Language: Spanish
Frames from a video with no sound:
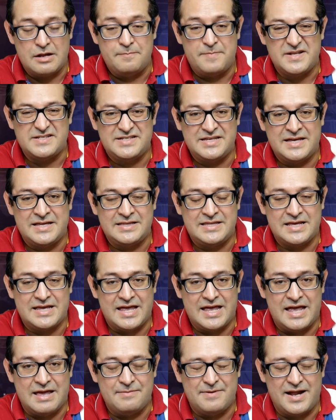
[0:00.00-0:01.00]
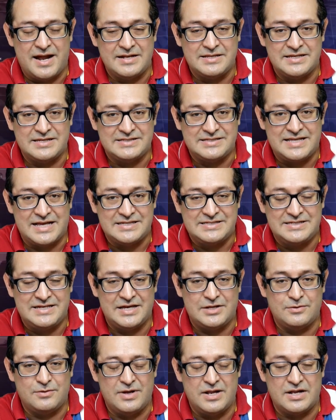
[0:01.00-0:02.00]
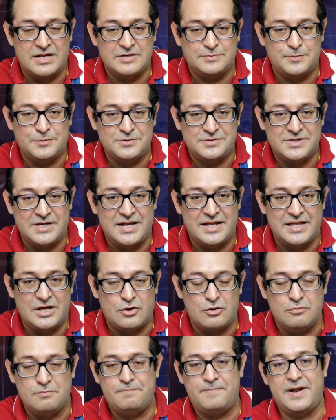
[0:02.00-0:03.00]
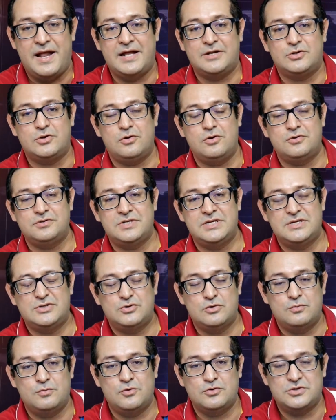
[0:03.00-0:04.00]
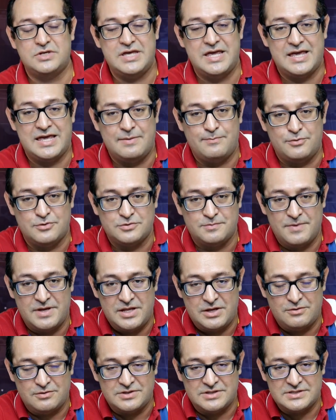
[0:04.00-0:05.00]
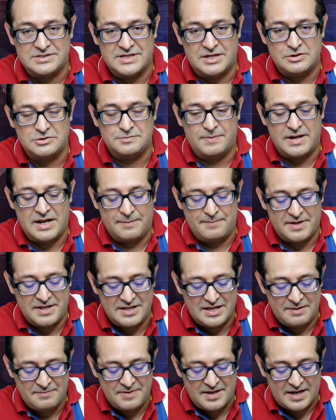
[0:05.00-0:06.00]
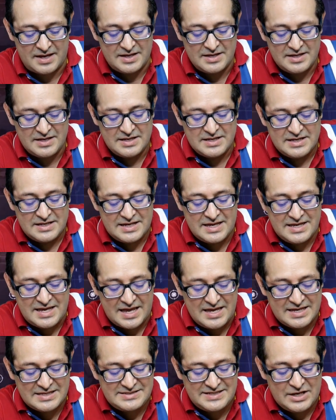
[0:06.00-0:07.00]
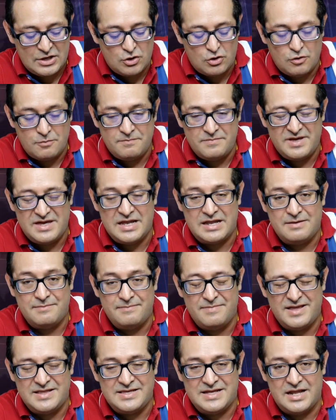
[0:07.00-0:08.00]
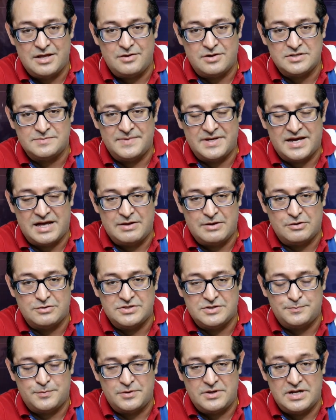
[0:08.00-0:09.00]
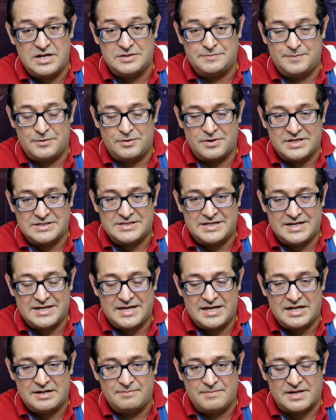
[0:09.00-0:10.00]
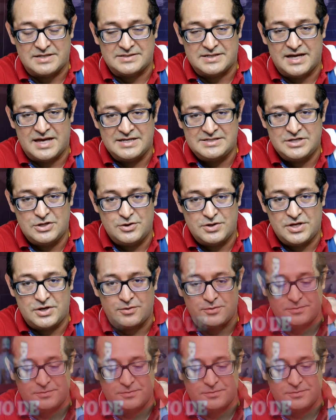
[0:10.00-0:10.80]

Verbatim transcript: el presidente que Ebrard está siendo el responsable de comprar todos los insumos y equipos médicos necesarios para la pandemia, que ya hay mil ventiladores mecánicos disponibles, pero que se requieren más. Así lo dijo.